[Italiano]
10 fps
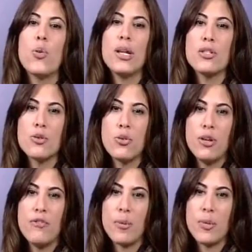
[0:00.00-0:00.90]
quali sono
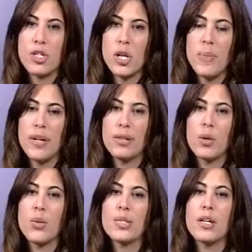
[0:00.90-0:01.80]
le farmacie
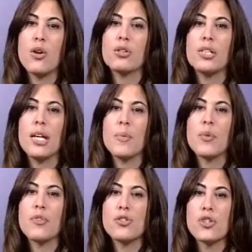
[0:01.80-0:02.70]
aperte questa notte nella
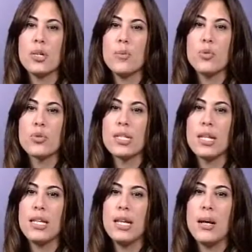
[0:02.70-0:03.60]
provincia di Monza
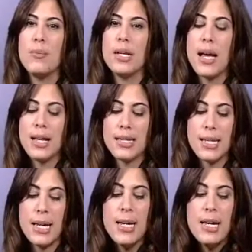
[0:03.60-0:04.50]
e della
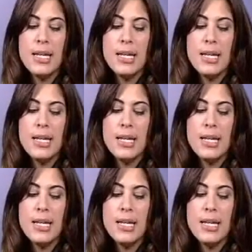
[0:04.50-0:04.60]
Brianza.